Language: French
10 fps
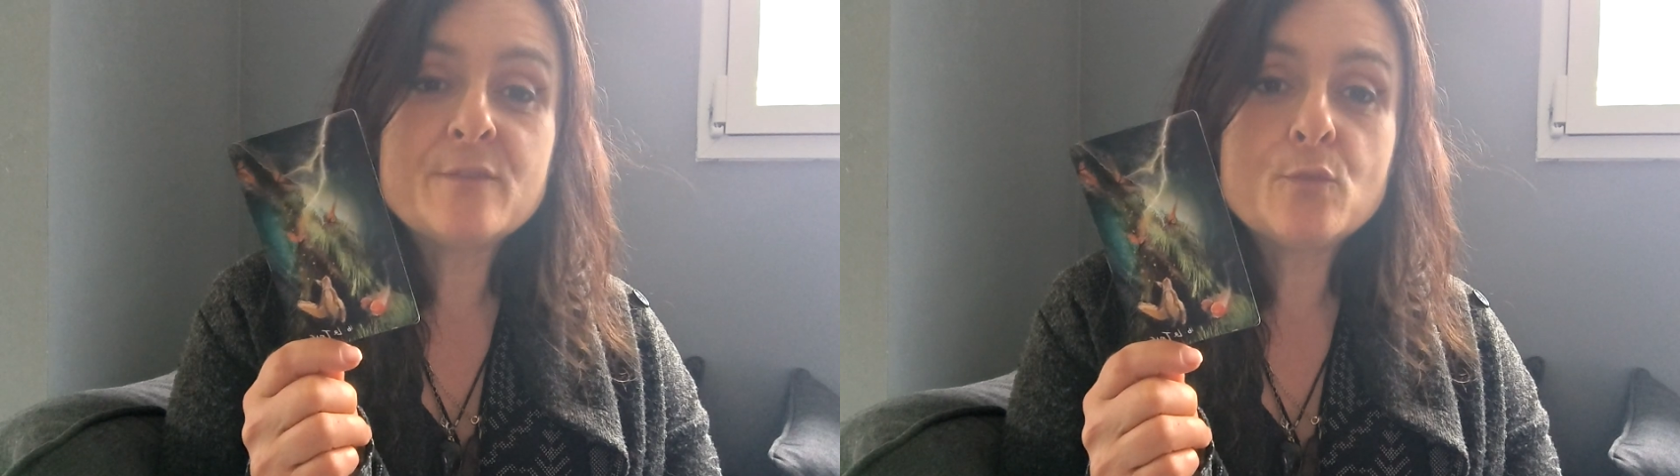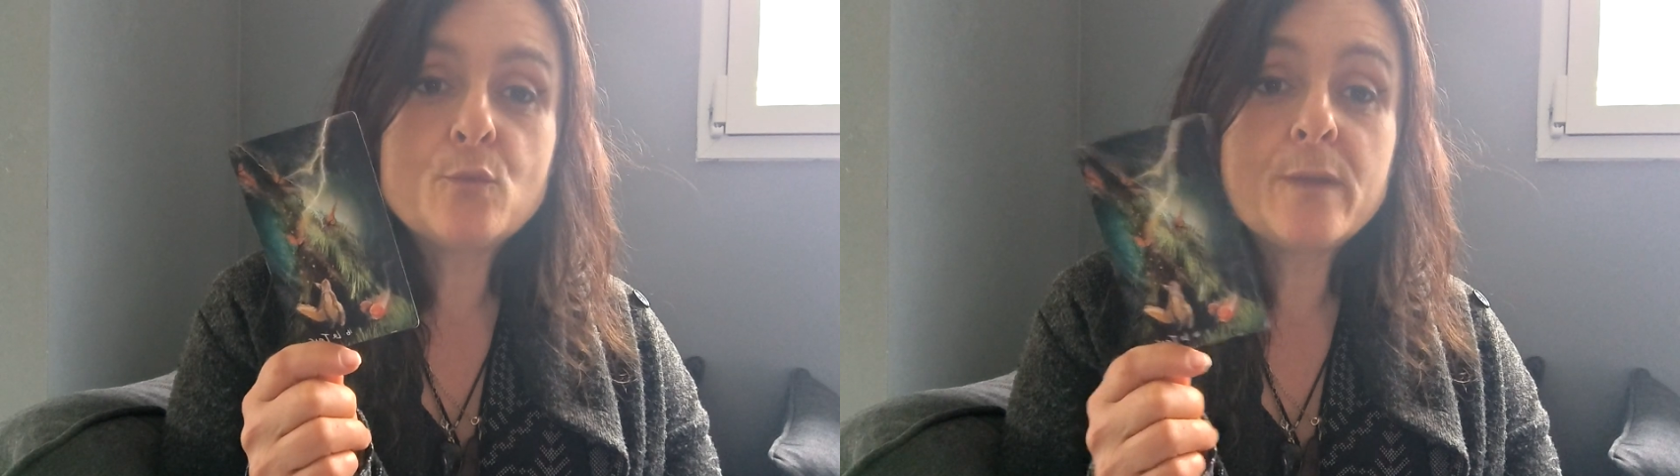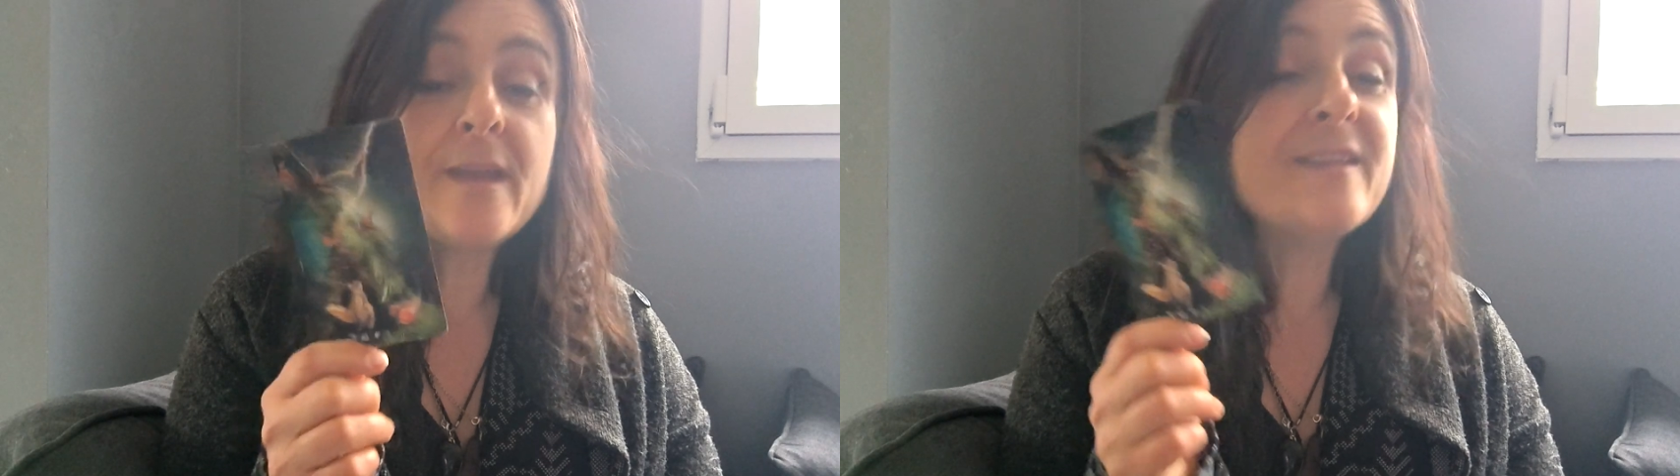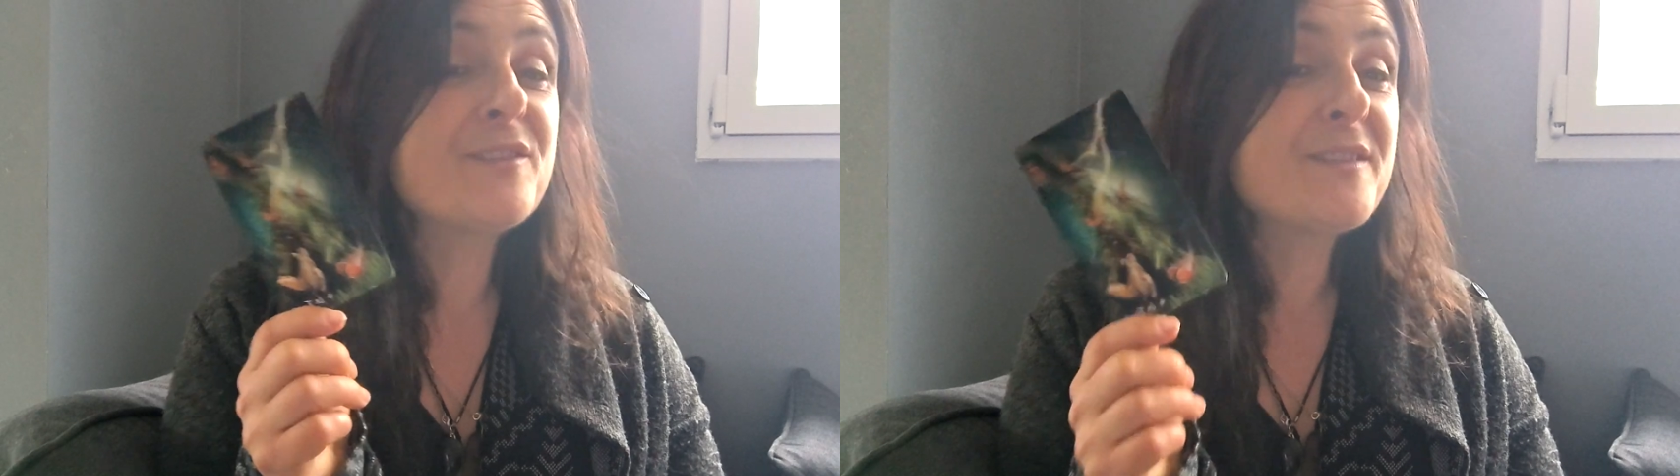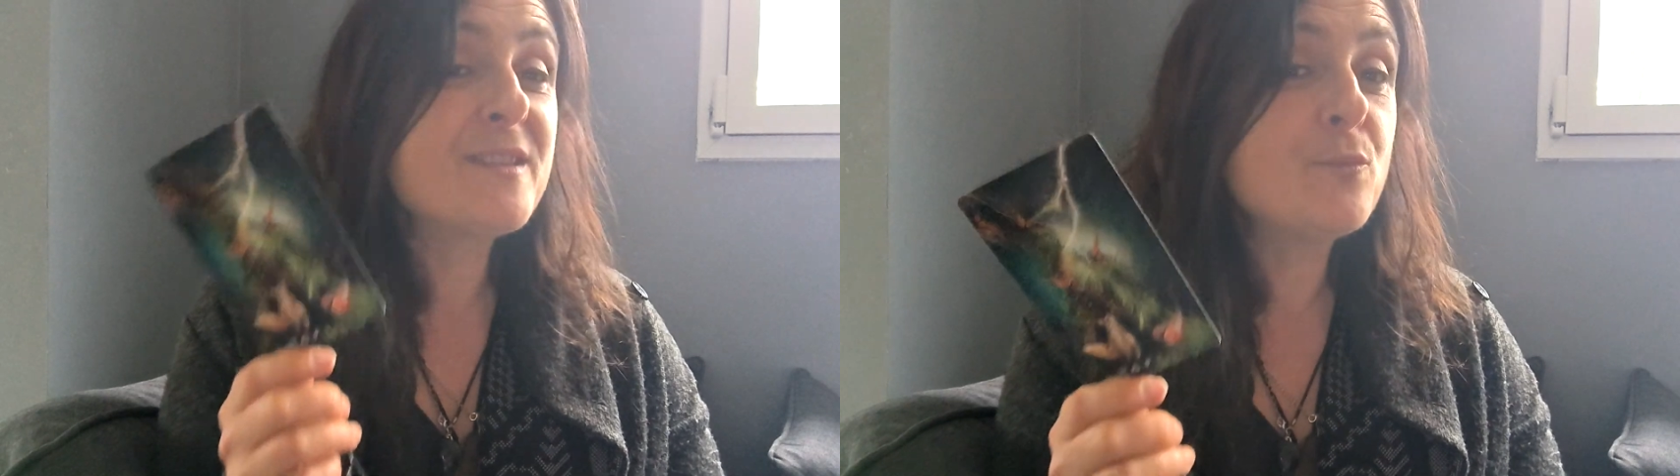secouer. Est-ce
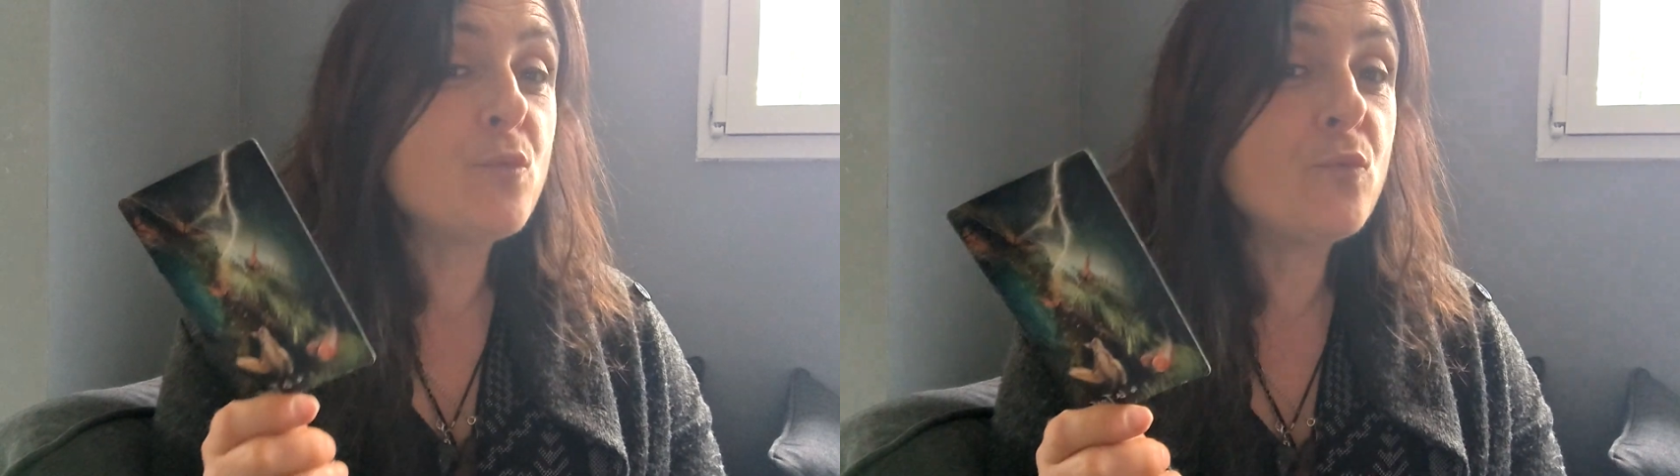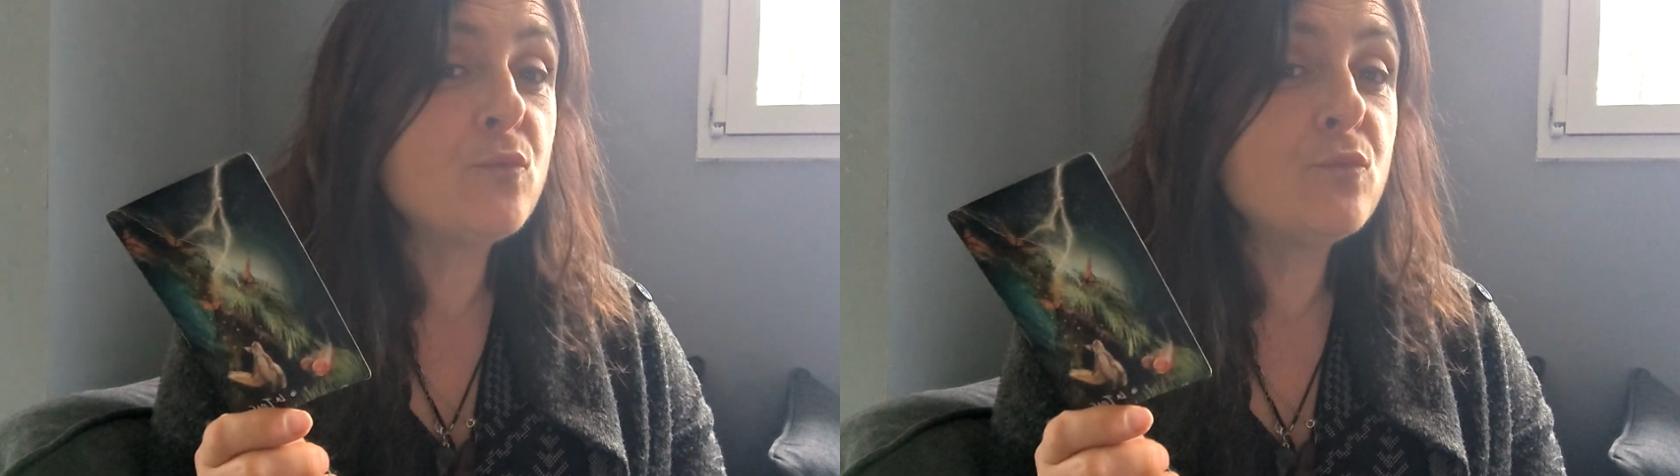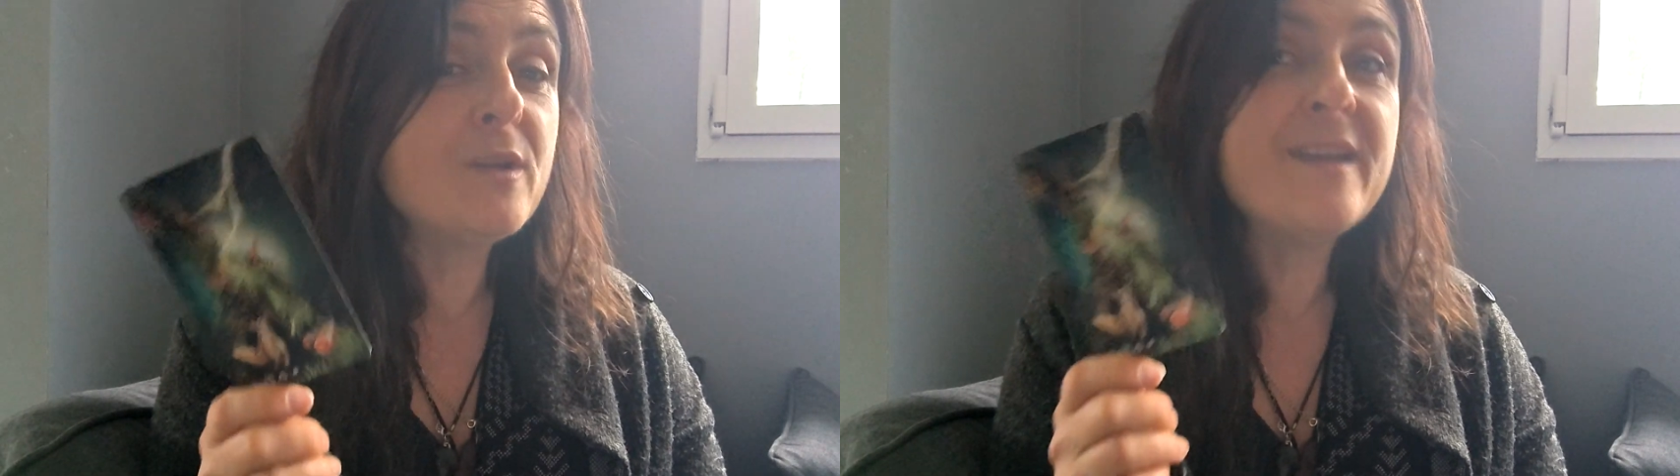que c'est pour vous